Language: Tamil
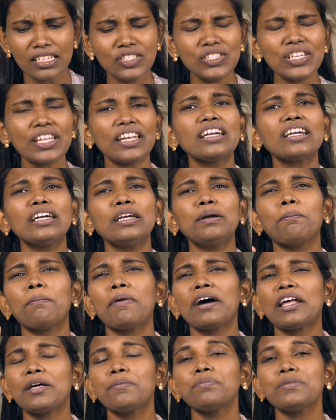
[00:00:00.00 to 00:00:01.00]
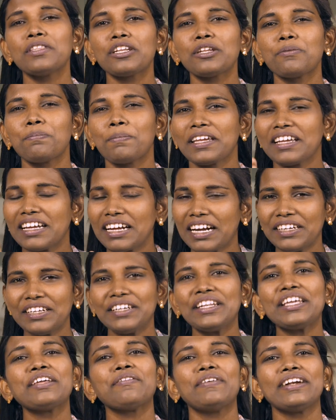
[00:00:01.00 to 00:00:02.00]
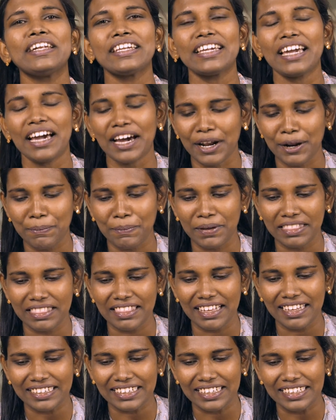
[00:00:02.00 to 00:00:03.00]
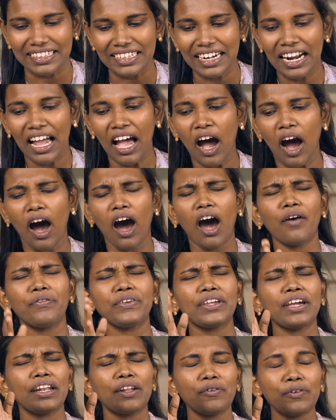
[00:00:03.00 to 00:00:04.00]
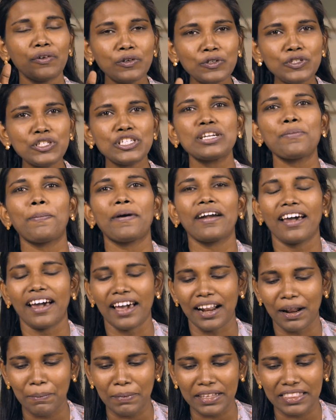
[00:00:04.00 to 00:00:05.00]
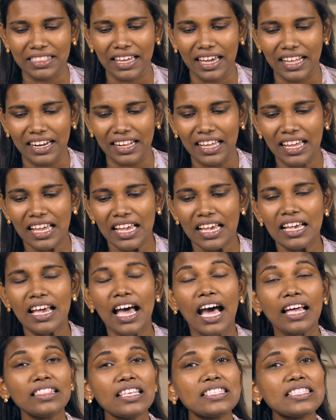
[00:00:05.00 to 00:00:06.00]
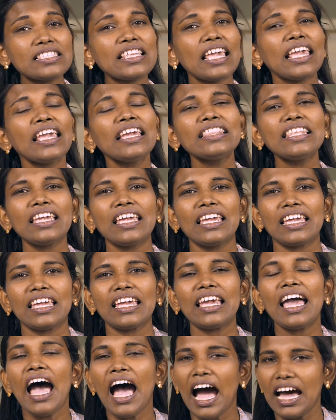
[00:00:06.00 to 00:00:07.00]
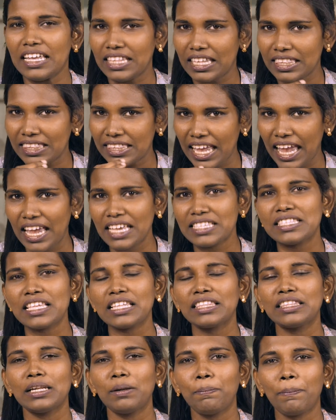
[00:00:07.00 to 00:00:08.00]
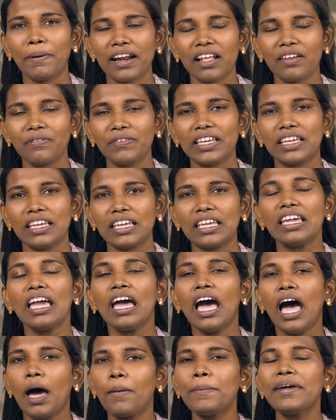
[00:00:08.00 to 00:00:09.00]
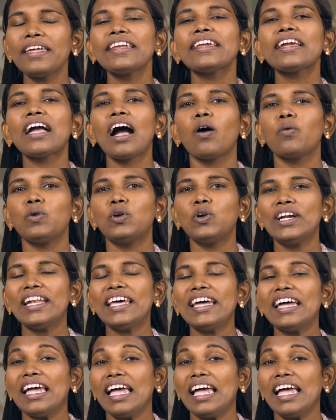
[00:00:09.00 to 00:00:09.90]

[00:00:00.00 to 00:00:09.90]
ஜனங்கள் மனம் திரும்பி கண்ணீர் வடிக்க ஆரம்பித்தார்கள் ஆவியானவர் ஊற்றப்பட ஆரம்பித்தார் அந்த செய்தி அந்த தேசத்தில் பரவி அமெரிக்காவில் உள்ள